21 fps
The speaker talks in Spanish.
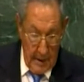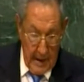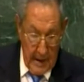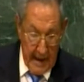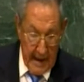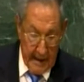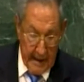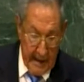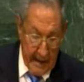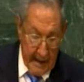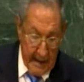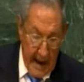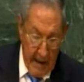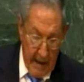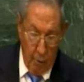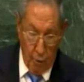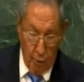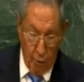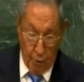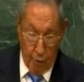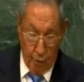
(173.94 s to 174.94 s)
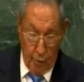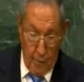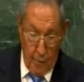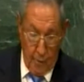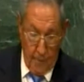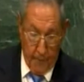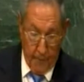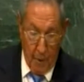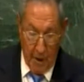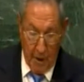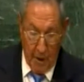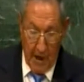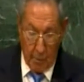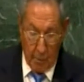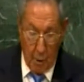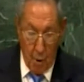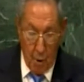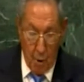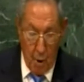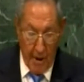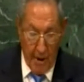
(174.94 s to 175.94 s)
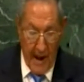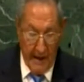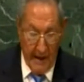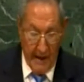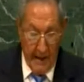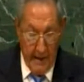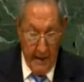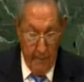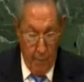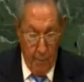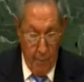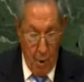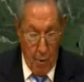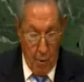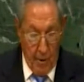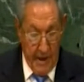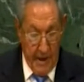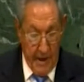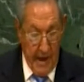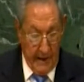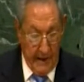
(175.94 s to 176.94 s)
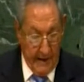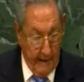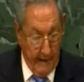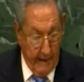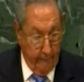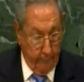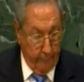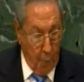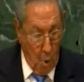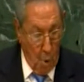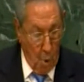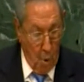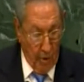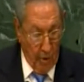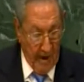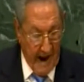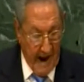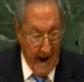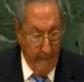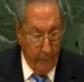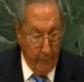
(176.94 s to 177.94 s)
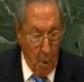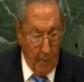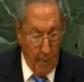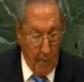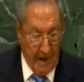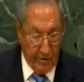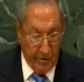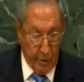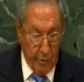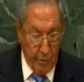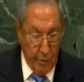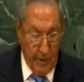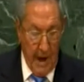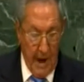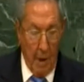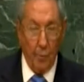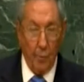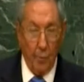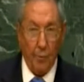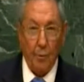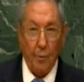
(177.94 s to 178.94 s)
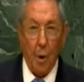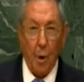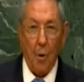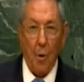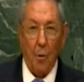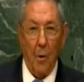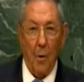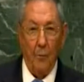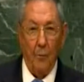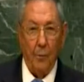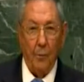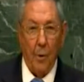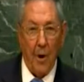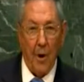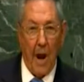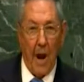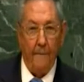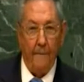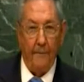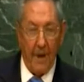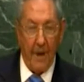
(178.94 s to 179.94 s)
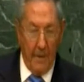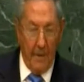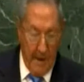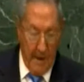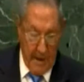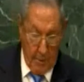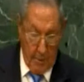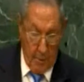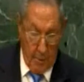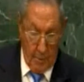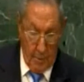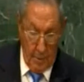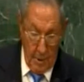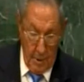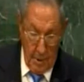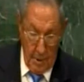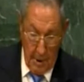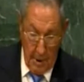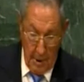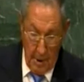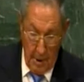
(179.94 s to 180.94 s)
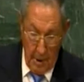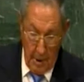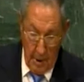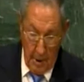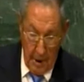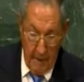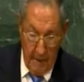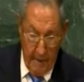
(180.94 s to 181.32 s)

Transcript: generados por el colonialismo y el despojo de las poblaciones autóctonas primero y